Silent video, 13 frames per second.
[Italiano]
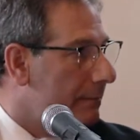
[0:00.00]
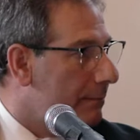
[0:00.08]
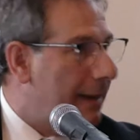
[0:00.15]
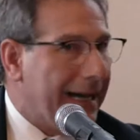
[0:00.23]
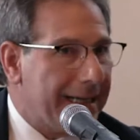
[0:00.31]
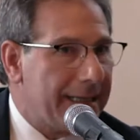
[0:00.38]

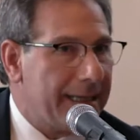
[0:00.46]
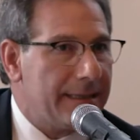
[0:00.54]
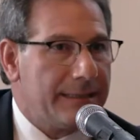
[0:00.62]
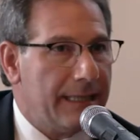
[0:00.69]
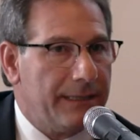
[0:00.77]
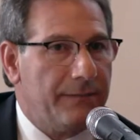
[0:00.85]

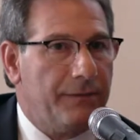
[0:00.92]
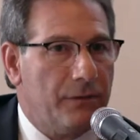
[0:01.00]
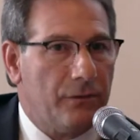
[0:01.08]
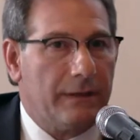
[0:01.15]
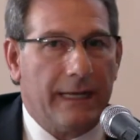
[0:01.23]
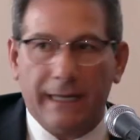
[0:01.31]
banche si ha
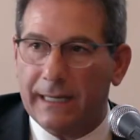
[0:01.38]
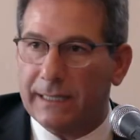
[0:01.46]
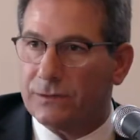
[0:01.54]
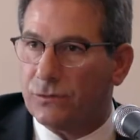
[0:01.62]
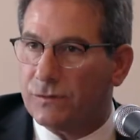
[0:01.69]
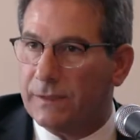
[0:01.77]
difficoltà
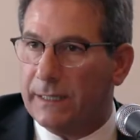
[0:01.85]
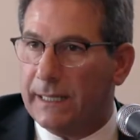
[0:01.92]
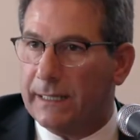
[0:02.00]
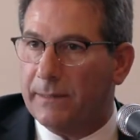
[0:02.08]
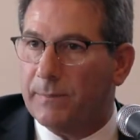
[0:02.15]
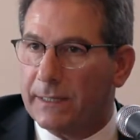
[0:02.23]
a sostenere,